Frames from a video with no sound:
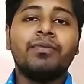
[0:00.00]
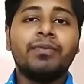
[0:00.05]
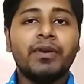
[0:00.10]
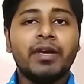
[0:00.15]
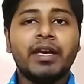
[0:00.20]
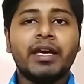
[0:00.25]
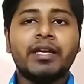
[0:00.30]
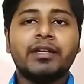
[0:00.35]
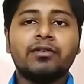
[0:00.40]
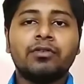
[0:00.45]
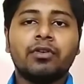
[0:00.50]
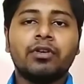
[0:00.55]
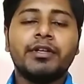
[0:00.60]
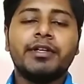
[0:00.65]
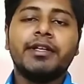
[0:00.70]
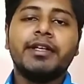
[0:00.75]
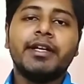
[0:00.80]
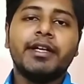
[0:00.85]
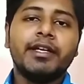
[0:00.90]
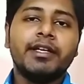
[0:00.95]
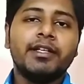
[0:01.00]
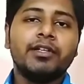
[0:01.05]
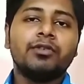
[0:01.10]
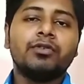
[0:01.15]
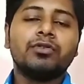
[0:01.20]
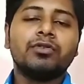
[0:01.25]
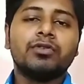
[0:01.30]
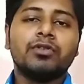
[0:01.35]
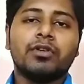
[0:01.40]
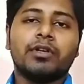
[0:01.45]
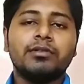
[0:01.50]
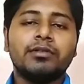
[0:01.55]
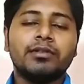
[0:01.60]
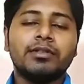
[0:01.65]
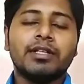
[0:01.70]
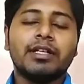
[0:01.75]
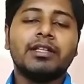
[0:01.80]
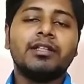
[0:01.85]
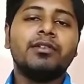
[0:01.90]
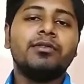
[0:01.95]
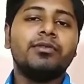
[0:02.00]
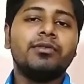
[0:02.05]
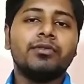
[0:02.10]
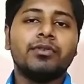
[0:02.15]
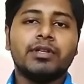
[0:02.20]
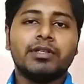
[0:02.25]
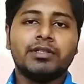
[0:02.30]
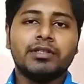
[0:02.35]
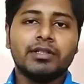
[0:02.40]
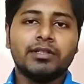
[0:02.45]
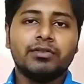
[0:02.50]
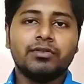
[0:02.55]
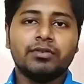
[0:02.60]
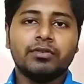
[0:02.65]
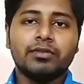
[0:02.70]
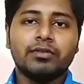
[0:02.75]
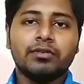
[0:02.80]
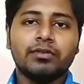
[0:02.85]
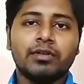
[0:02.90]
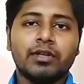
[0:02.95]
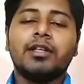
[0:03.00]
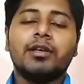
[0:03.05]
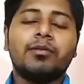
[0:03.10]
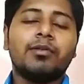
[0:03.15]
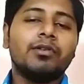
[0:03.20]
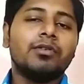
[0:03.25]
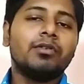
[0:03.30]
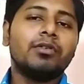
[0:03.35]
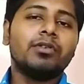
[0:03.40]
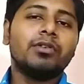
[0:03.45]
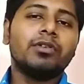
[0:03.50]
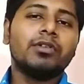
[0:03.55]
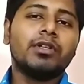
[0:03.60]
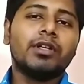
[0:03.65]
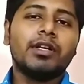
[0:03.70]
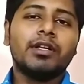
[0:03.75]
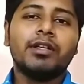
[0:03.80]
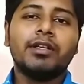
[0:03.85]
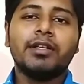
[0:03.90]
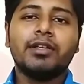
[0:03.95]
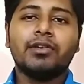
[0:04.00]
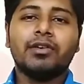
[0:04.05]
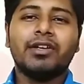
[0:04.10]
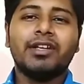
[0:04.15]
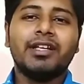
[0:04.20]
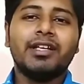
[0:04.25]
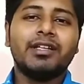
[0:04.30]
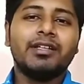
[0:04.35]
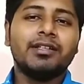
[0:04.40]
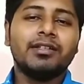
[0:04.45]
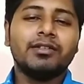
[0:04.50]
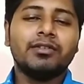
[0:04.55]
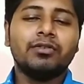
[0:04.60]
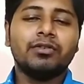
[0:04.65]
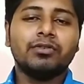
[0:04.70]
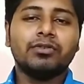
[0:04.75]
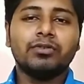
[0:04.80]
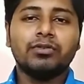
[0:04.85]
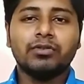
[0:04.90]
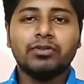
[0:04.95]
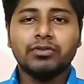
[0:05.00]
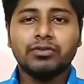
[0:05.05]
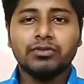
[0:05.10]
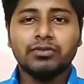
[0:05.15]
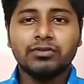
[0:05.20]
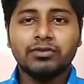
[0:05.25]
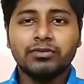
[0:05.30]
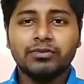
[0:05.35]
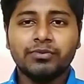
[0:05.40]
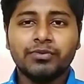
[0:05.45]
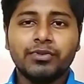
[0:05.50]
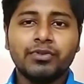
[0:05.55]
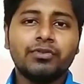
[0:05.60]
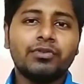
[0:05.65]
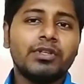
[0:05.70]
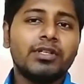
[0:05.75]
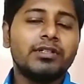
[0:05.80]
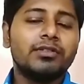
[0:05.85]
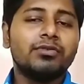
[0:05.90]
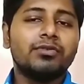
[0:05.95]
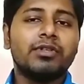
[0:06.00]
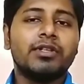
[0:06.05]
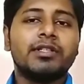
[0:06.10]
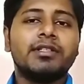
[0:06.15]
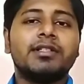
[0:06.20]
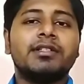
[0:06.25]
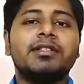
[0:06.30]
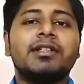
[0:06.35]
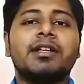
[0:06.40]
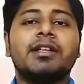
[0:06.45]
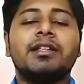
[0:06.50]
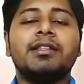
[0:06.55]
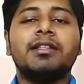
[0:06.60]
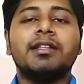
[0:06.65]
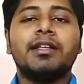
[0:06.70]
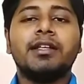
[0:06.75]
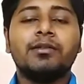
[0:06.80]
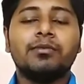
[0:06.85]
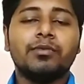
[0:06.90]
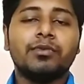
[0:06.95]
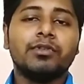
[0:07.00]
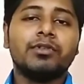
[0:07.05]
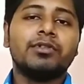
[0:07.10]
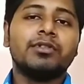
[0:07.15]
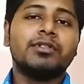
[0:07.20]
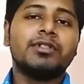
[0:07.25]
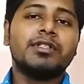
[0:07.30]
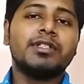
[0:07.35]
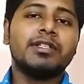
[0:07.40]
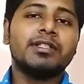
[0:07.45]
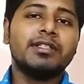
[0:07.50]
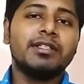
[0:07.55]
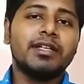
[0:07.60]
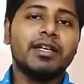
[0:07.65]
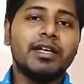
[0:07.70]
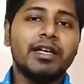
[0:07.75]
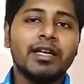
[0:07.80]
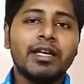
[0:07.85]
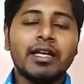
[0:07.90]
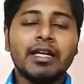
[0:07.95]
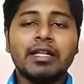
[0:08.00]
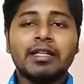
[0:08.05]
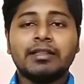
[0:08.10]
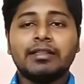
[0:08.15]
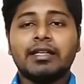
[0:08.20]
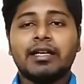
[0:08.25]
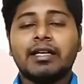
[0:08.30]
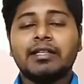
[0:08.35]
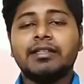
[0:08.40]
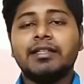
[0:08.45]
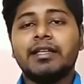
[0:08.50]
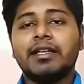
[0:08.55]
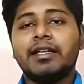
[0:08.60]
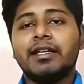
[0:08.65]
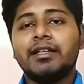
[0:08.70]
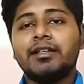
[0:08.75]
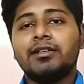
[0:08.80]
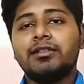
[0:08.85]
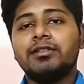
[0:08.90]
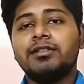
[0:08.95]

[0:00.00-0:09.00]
ফেক কন্টেন্ট ইউজ করে তাদের ভিউয়ার্সদের জন্য এবং অন্য ধরনের অনেক নতুন নতুন ভিউয়ার্স উঠেছে যাদের মনে হচ্ছে যে তাদের